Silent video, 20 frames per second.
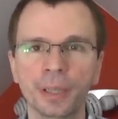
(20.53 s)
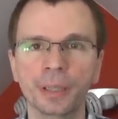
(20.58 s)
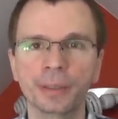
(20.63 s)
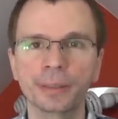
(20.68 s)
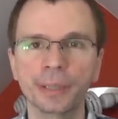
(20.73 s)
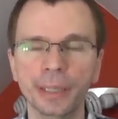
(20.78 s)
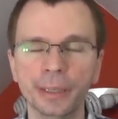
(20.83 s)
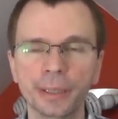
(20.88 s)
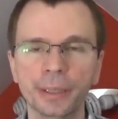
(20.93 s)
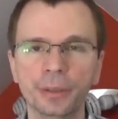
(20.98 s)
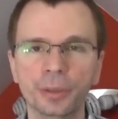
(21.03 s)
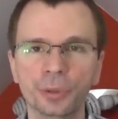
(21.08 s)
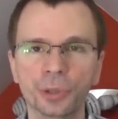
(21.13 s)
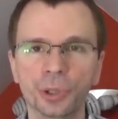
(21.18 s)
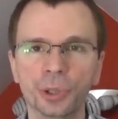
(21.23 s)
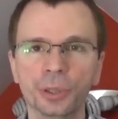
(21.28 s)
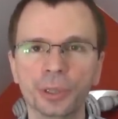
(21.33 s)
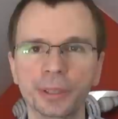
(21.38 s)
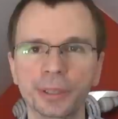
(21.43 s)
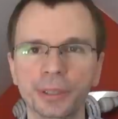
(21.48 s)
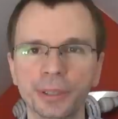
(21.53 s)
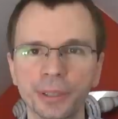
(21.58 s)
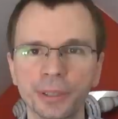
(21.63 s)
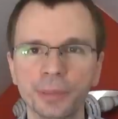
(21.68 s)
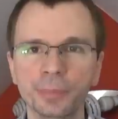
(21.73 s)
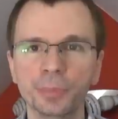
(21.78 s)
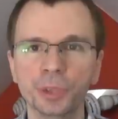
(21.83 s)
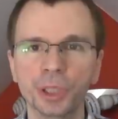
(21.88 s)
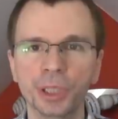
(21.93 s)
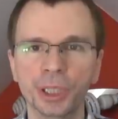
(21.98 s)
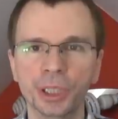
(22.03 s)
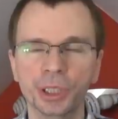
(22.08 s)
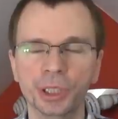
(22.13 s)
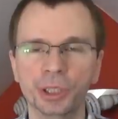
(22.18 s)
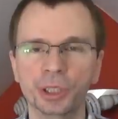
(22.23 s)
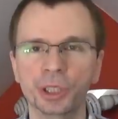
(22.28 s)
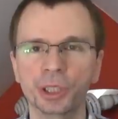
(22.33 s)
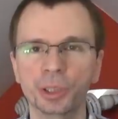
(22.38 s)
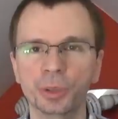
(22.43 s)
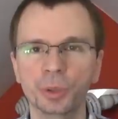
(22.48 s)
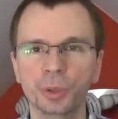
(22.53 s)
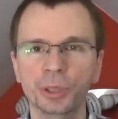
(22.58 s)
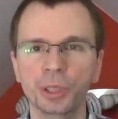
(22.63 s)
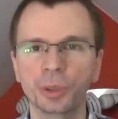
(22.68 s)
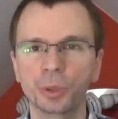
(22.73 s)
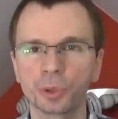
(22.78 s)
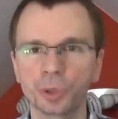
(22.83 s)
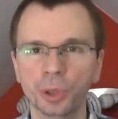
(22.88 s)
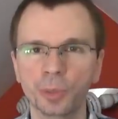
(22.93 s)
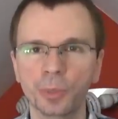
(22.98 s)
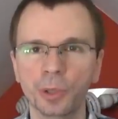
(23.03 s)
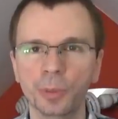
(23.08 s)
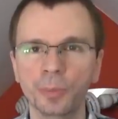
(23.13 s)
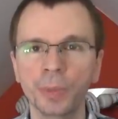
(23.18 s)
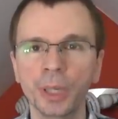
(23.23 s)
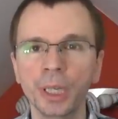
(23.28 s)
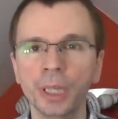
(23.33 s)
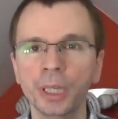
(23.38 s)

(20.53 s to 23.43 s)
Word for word: Taki kontroler gry przyda się szczególnie osobom,